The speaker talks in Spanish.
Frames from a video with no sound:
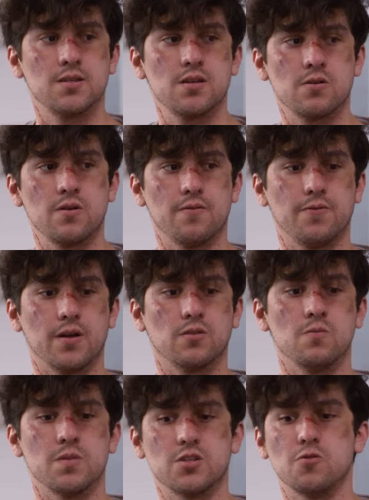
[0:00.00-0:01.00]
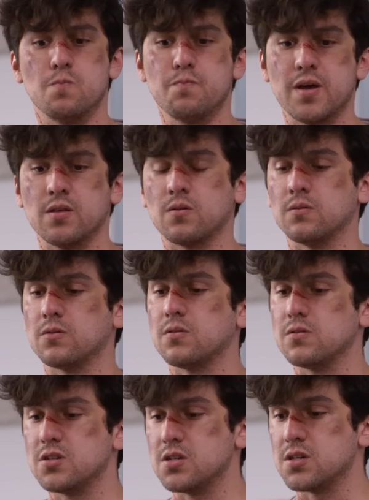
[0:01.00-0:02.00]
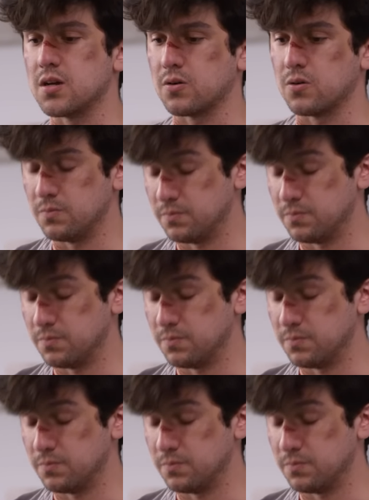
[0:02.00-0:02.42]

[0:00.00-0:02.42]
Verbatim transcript: hicieron efecto y me eché un pedo con todo y chicharrón.